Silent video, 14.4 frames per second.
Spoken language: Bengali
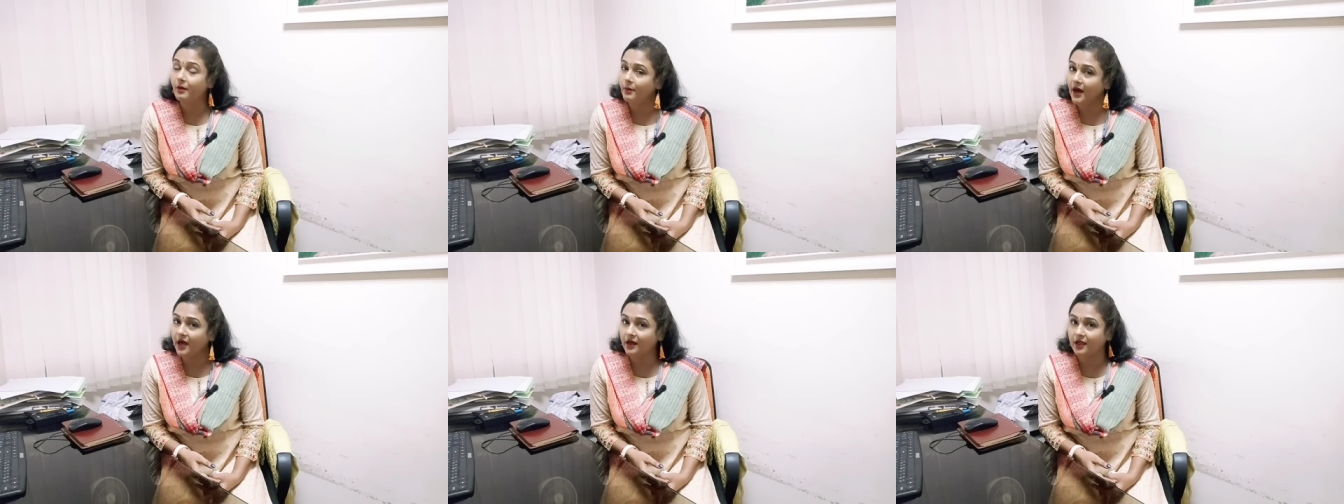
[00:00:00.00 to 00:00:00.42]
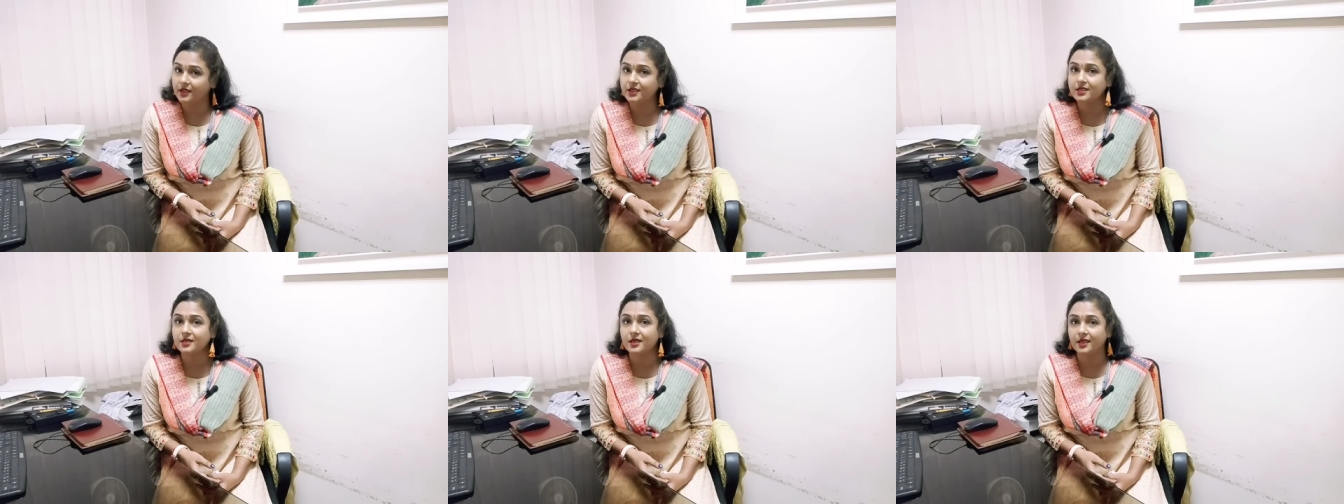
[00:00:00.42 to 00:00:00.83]

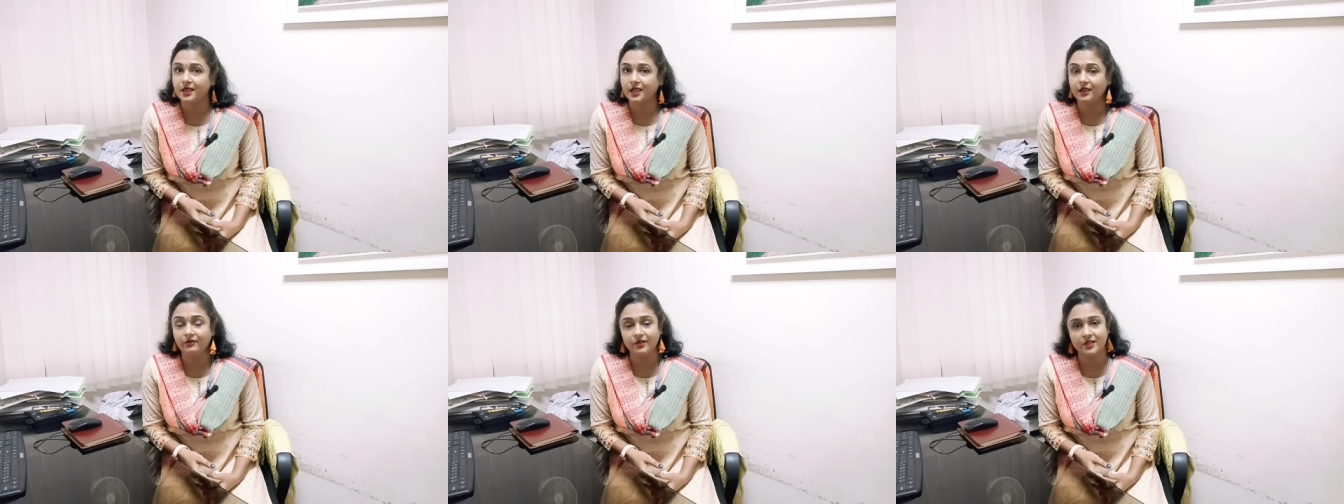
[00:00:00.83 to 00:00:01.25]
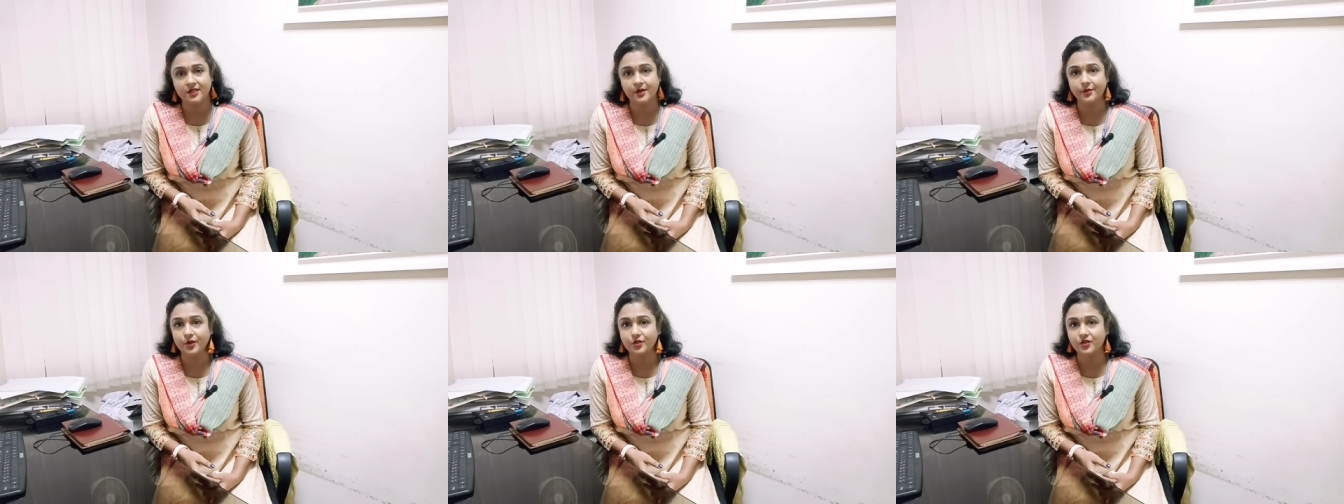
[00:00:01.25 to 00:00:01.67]
বাংলাদেশ থেকেই ভিসা
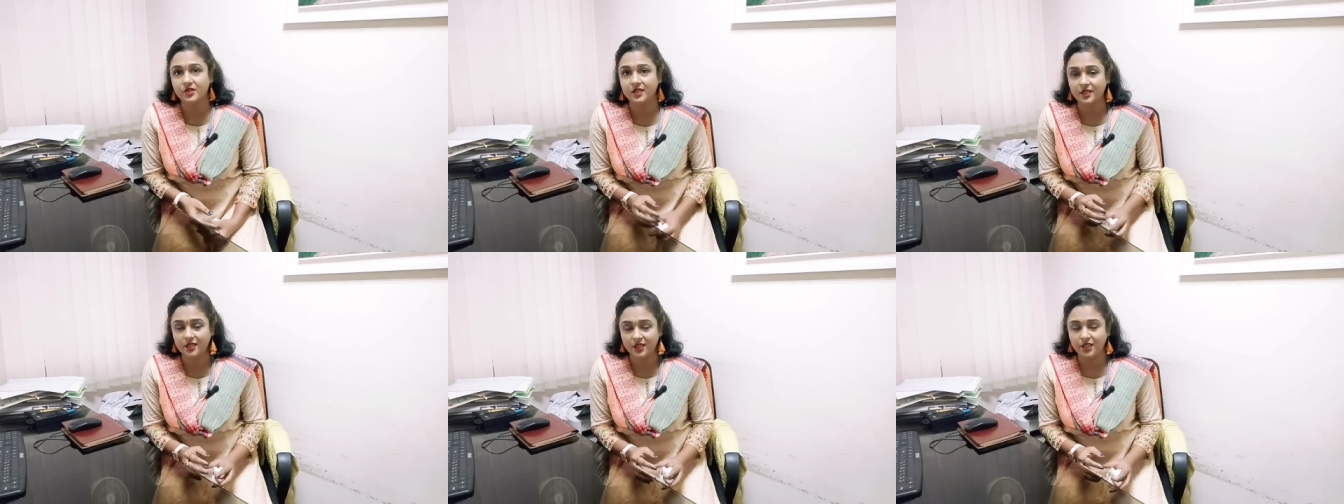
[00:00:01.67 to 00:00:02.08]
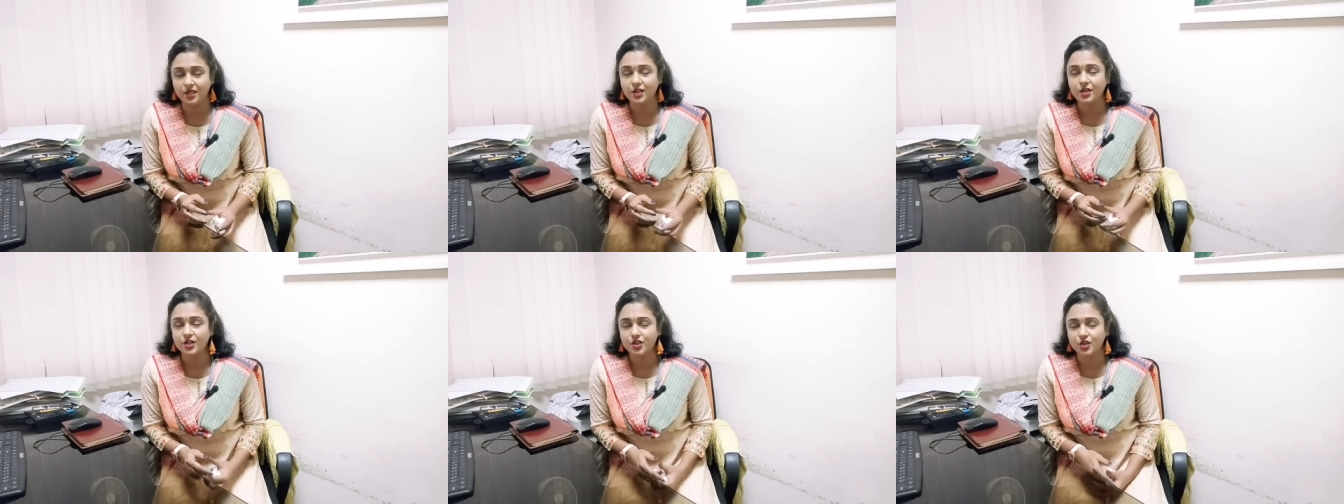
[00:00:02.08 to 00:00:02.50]
প্রসেসিংটি
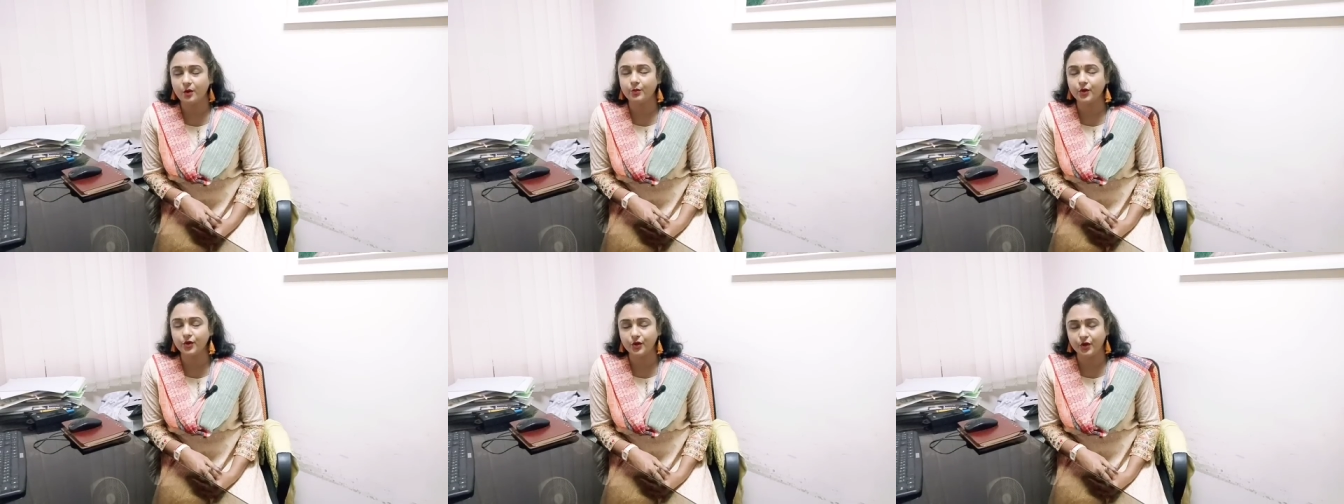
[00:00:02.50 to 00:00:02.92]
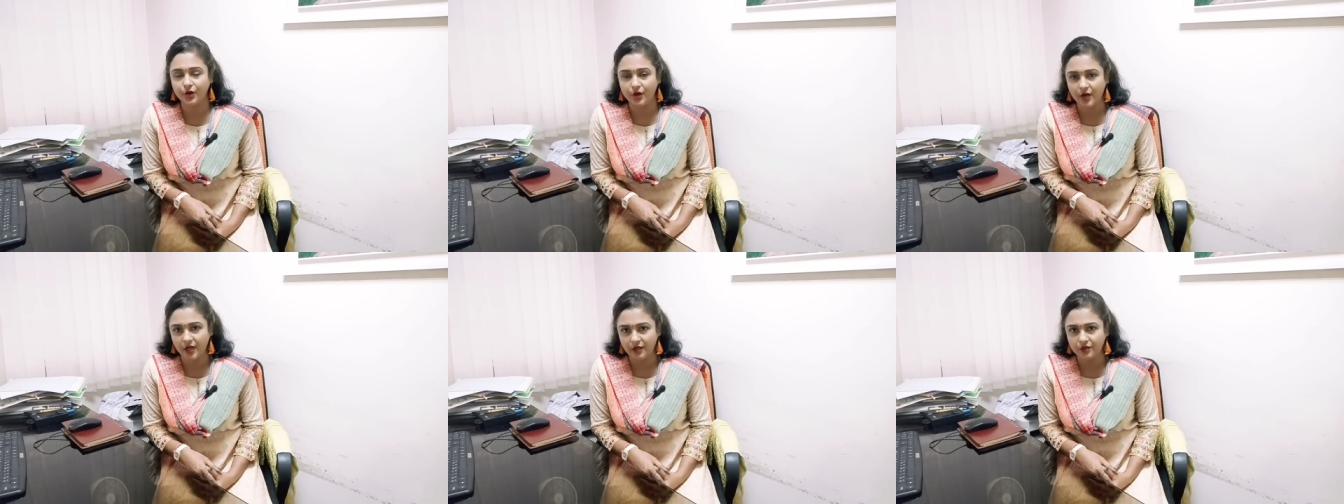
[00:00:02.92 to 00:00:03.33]
সম্পন্ন
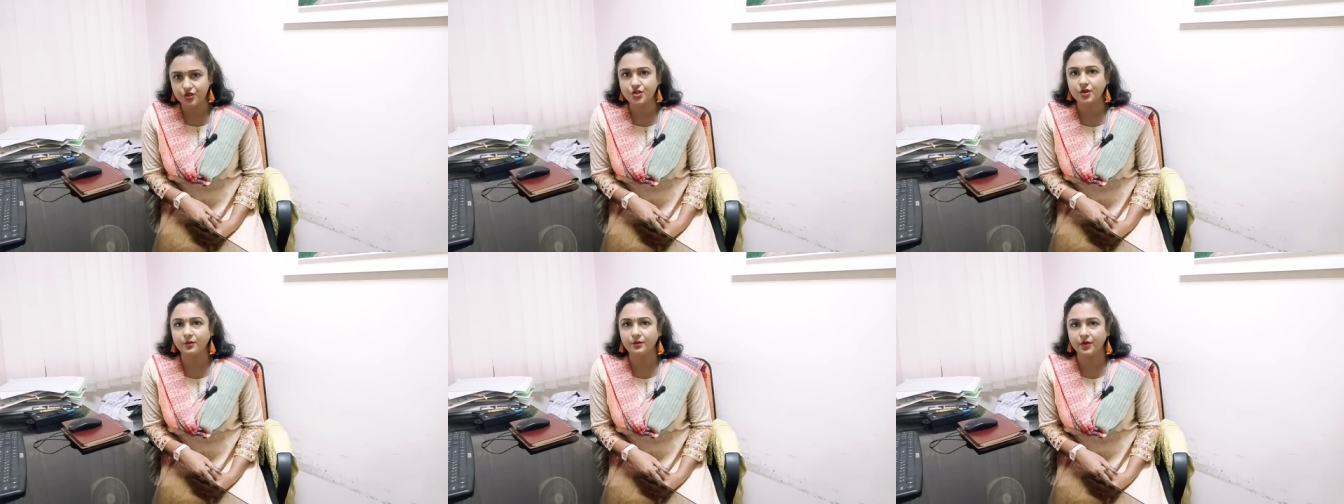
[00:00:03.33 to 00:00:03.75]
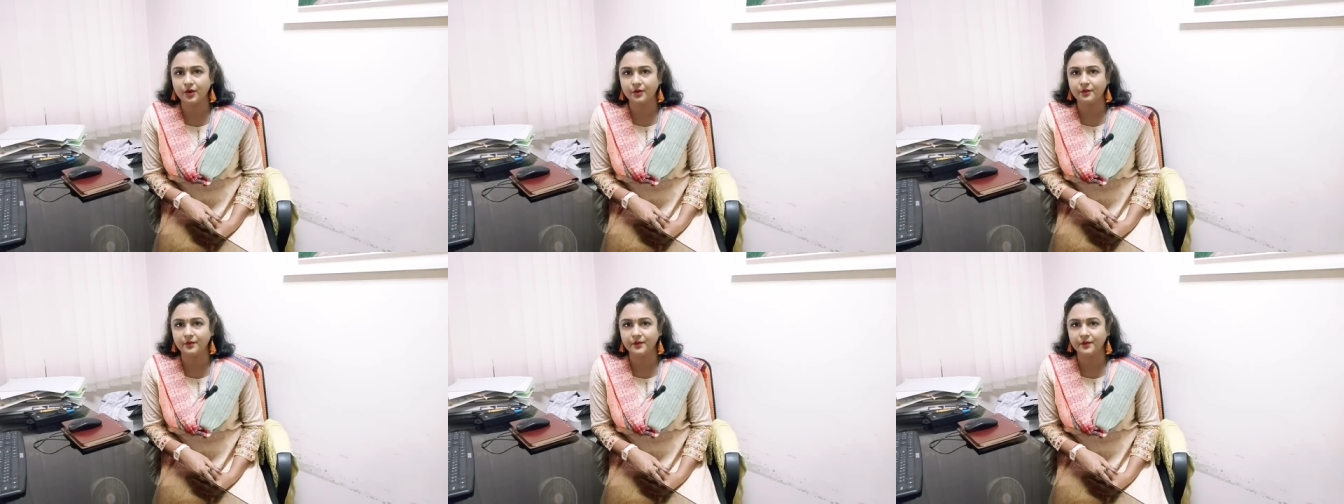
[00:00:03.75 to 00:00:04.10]
করা সম্ভব